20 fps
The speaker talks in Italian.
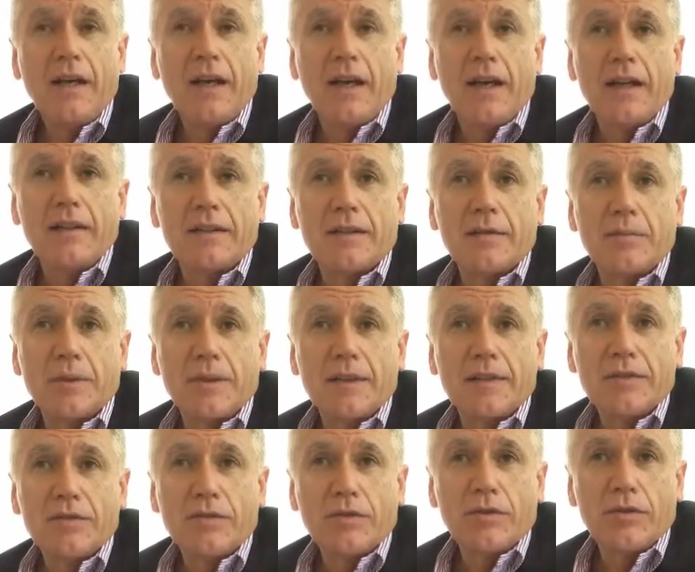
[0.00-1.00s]
altre
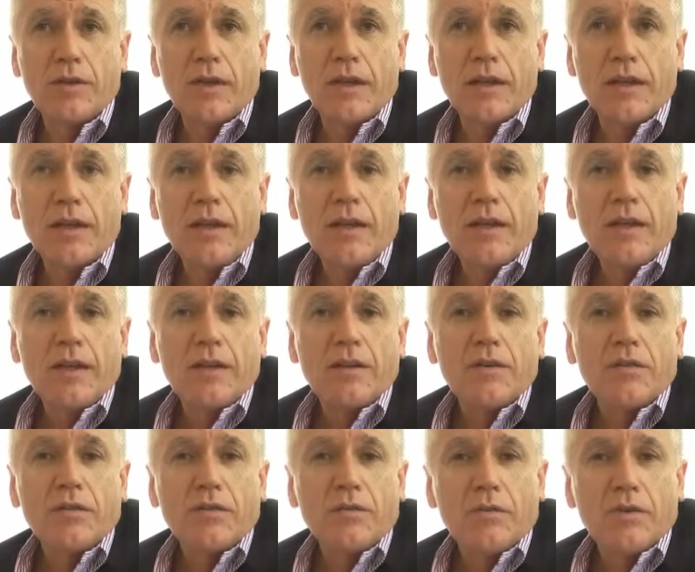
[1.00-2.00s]
persone
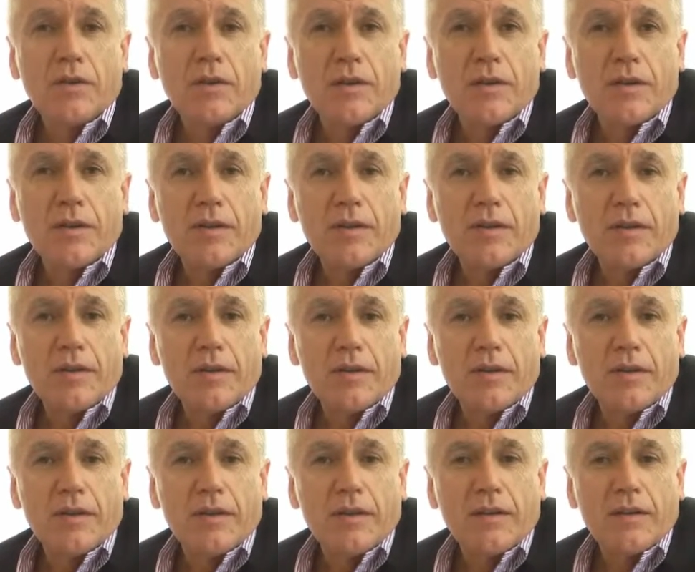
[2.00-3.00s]
con cui,
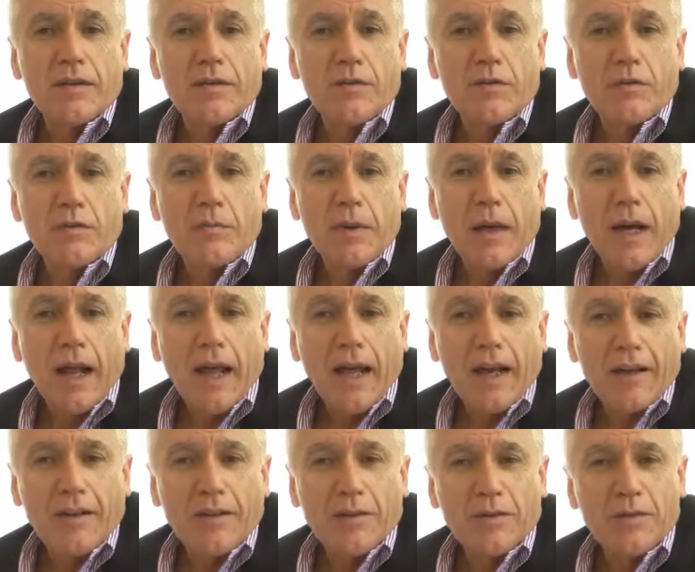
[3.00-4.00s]
eh, con cui,
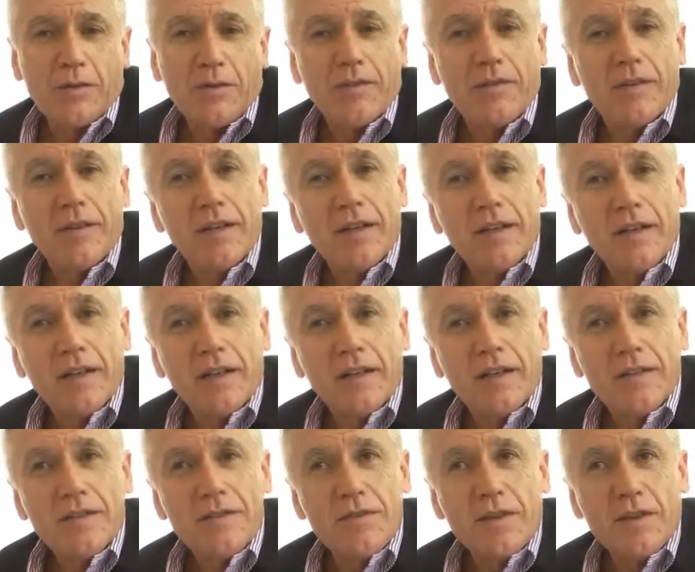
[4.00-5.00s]
parlare, con cui avere
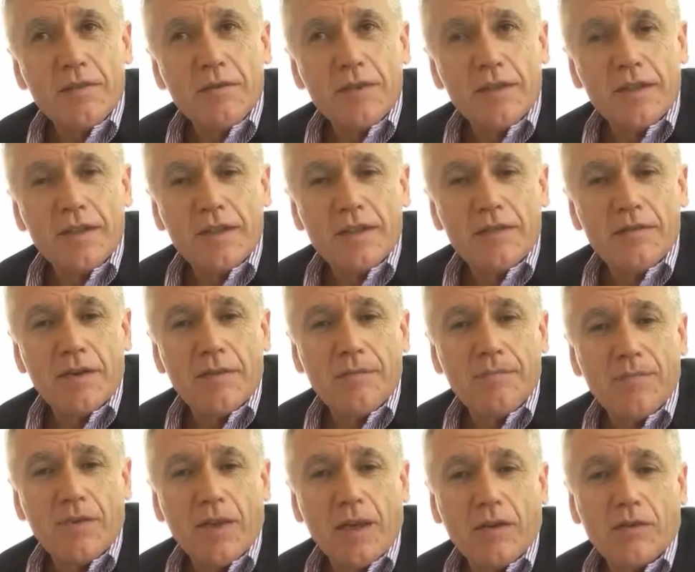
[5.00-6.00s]
relazioni affettive.
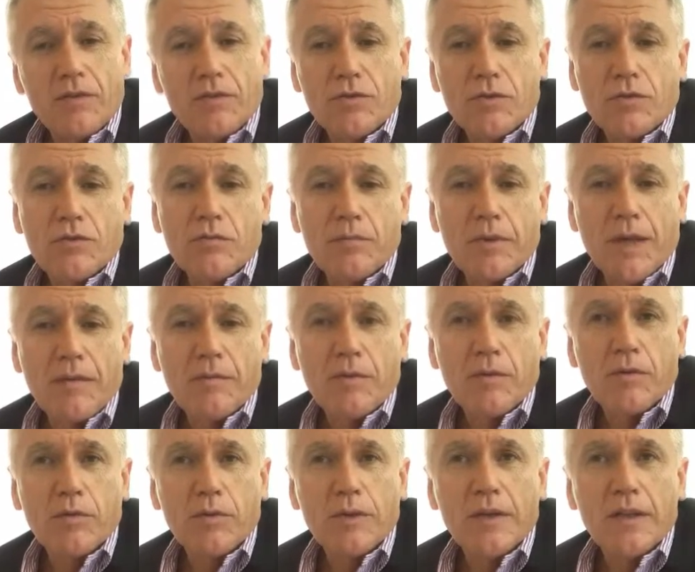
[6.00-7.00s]
Ecco, ci
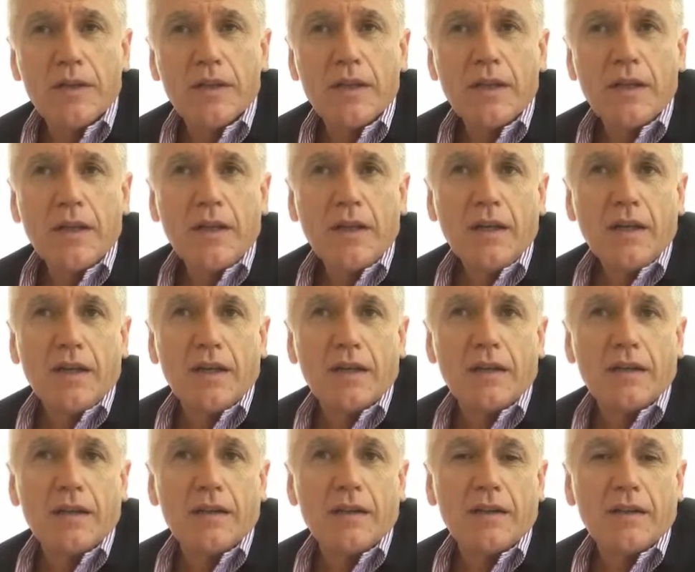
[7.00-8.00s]
occupiamo quindi
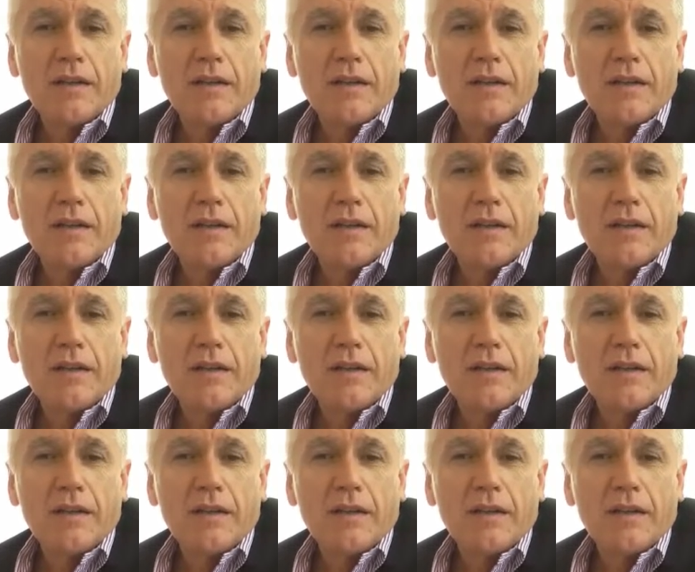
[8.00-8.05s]
eh,